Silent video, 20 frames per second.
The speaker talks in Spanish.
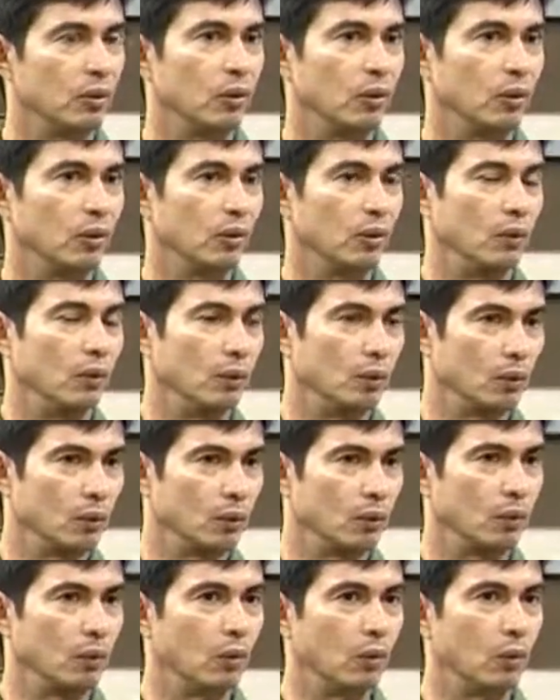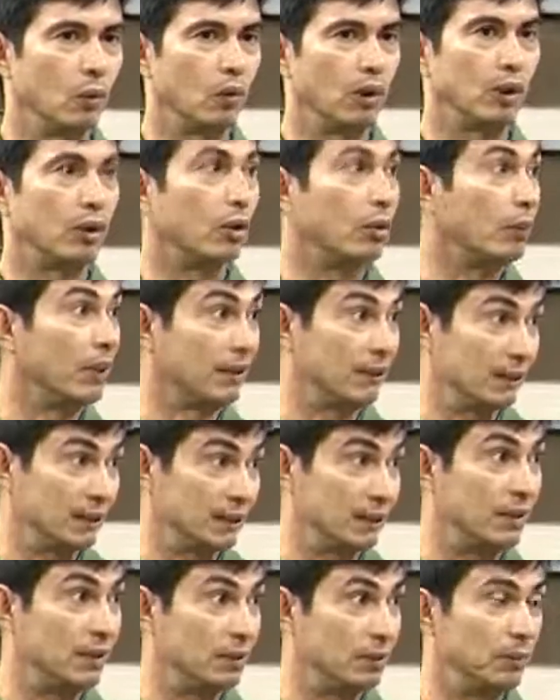con, el
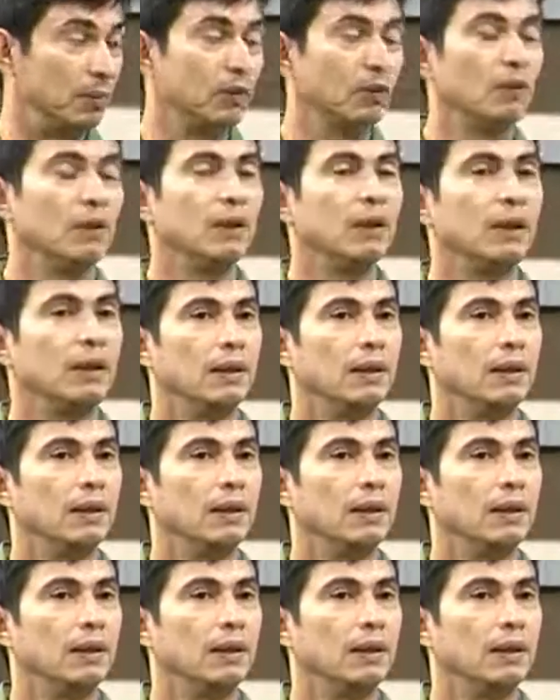romanticismo,